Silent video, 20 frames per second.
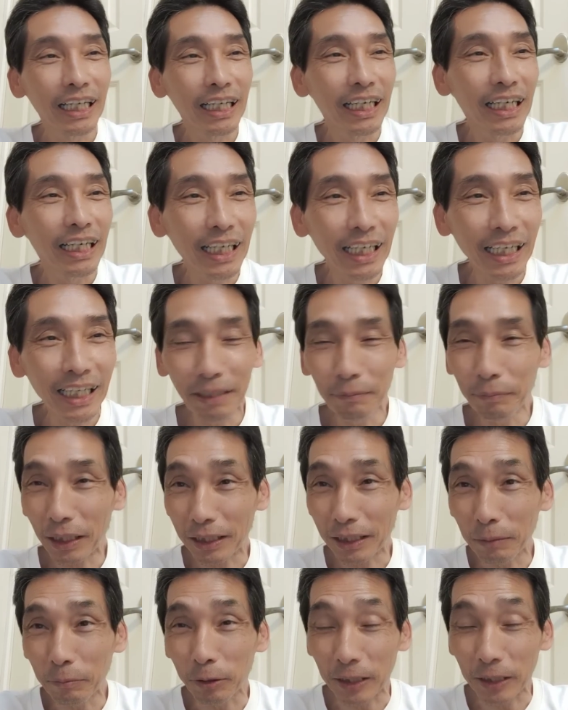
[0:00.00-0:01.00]
えー、まあ
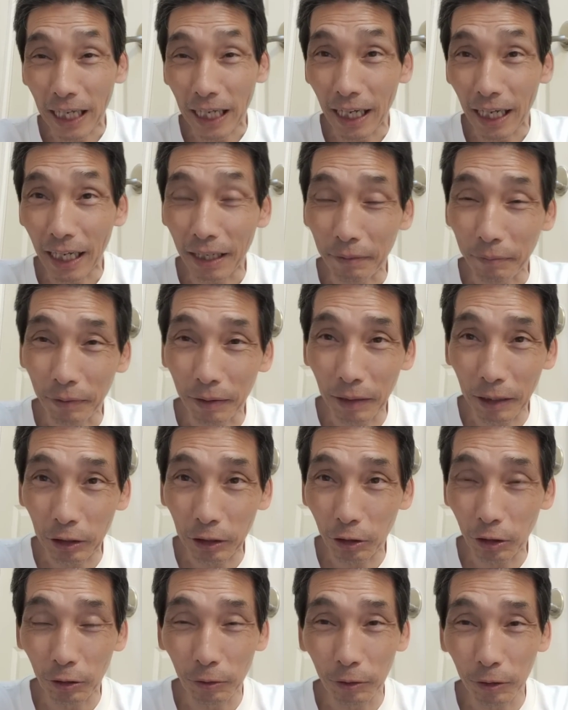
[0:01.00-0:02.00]
でもね、あ
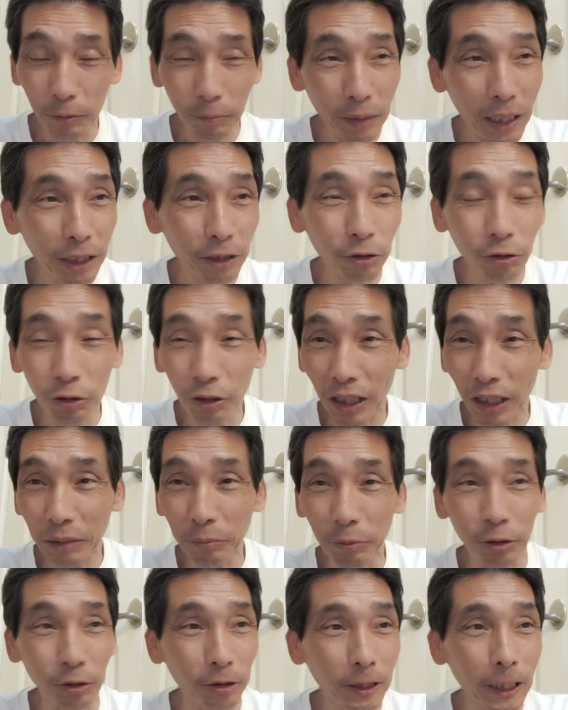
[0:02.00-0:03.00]
の、前の動画で
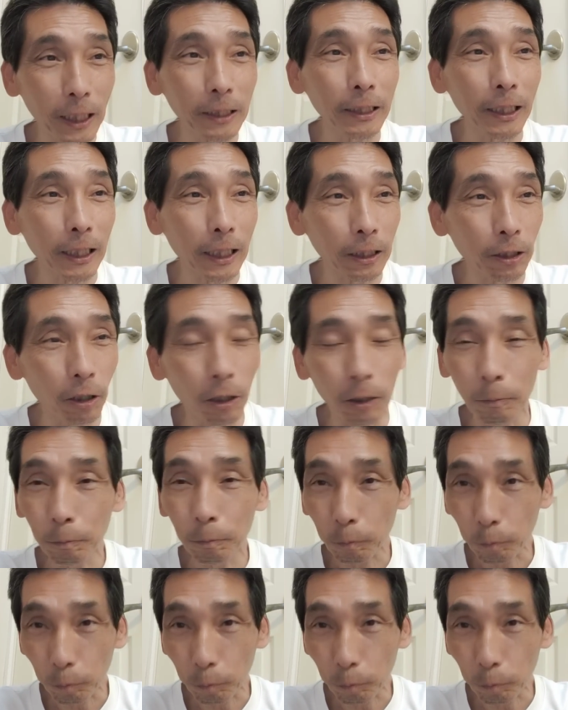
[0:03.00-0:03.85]
も言ったんだけど、